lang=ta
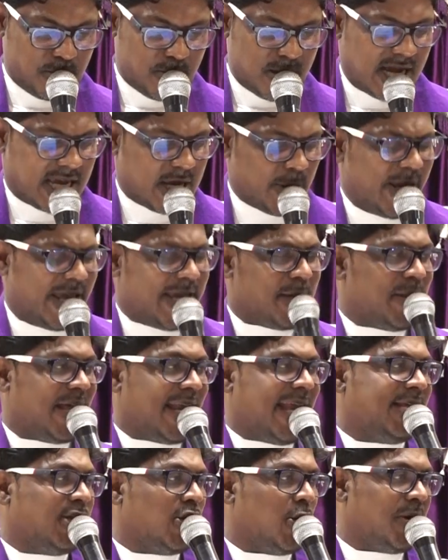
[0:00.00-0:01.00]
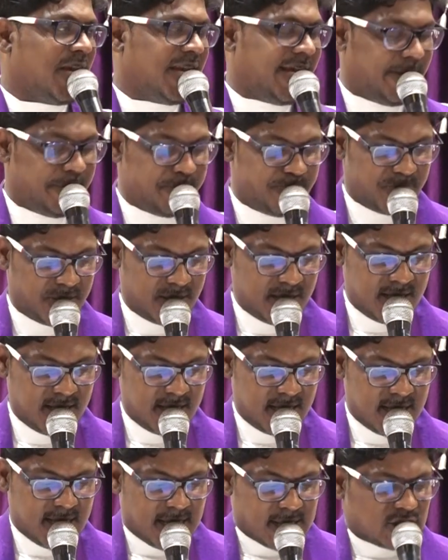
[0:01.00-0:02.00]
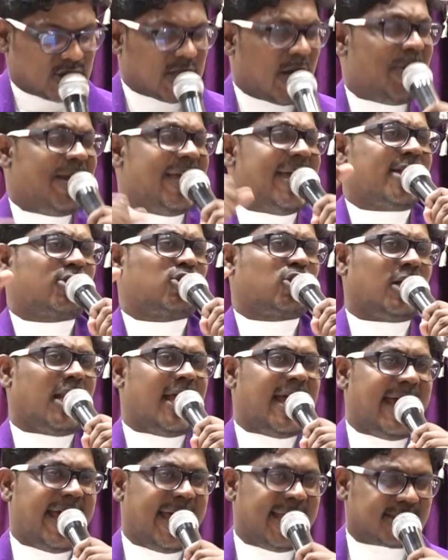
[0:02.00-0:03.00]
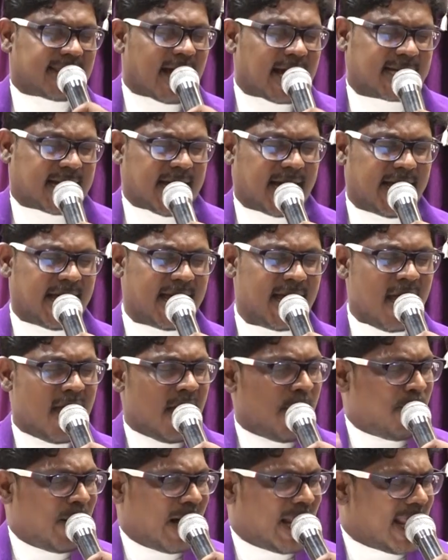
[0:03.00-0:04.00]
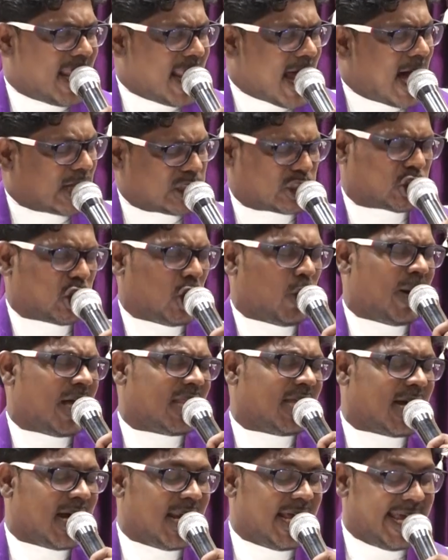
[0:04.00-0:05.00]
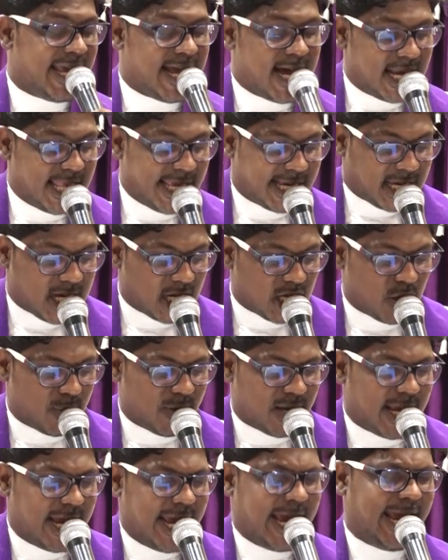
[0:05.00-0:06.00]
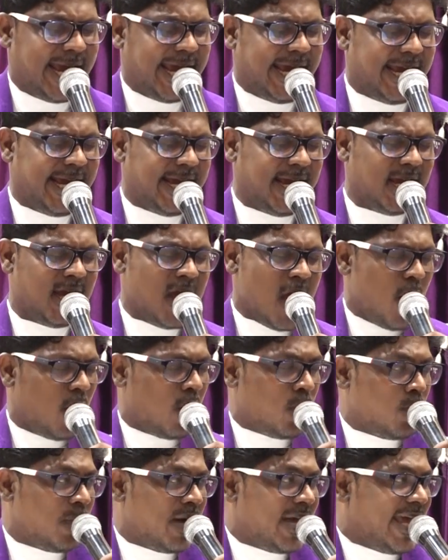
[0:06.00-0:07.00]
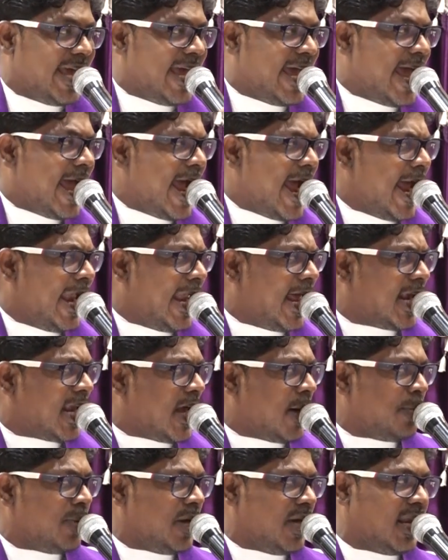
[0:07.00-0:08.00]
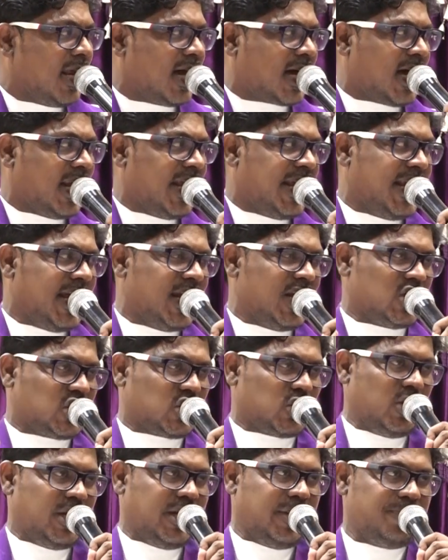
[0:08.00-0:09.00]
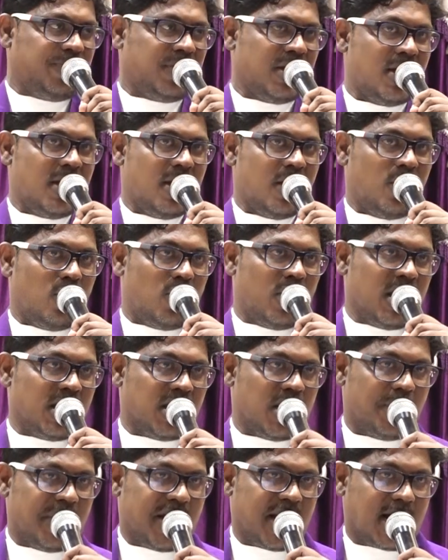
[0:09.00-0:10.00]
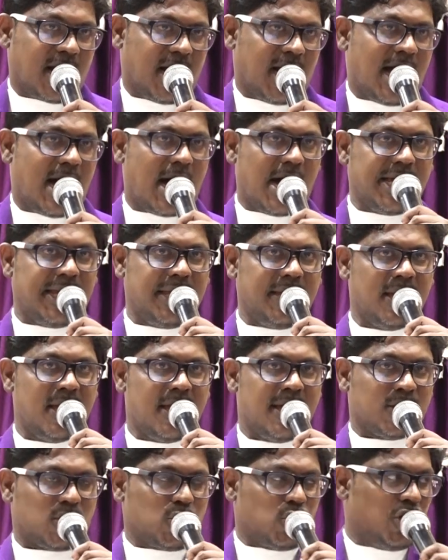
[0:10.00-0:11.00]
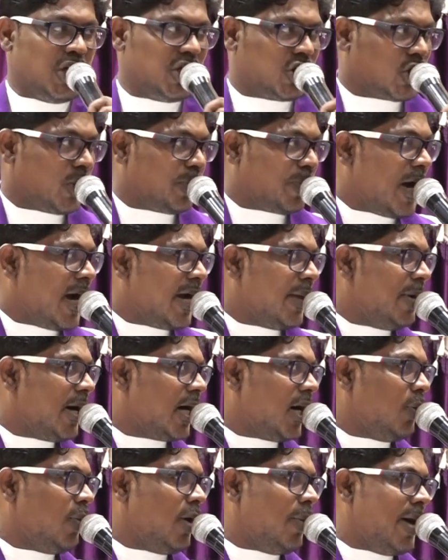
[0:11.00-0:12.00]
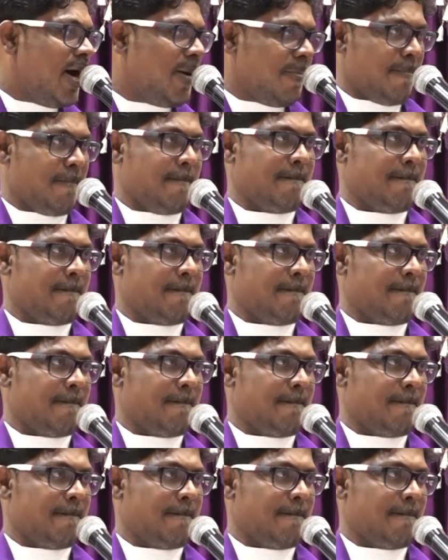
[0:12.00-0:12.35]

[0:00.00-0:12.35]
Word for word: மகிமையும் நிறைந்தவரே சமயத்திலே தக்க பலன் ஆசீர்வாதங்களை அளிக்கிறவரே உண்மையே நான் நம்பி இருக்கிறேன் என்று சொல்லி உணர்ந்தவர்களாய் துதித்து பாடி மகிழ்வமா